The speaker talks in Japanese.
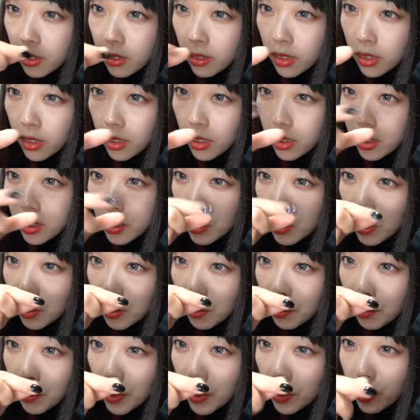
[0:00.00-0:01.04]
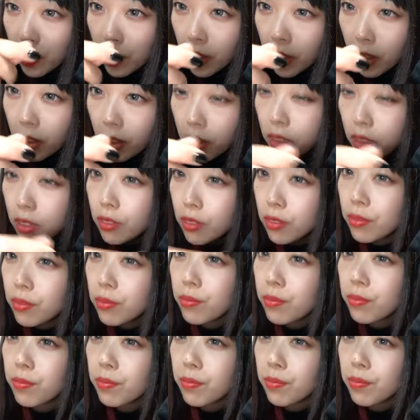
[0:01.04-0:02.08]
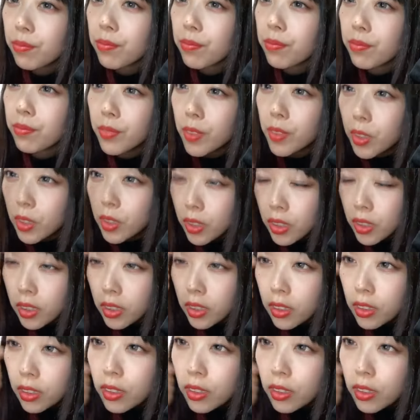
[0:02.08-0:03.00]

なんかすごいピュッてなってよし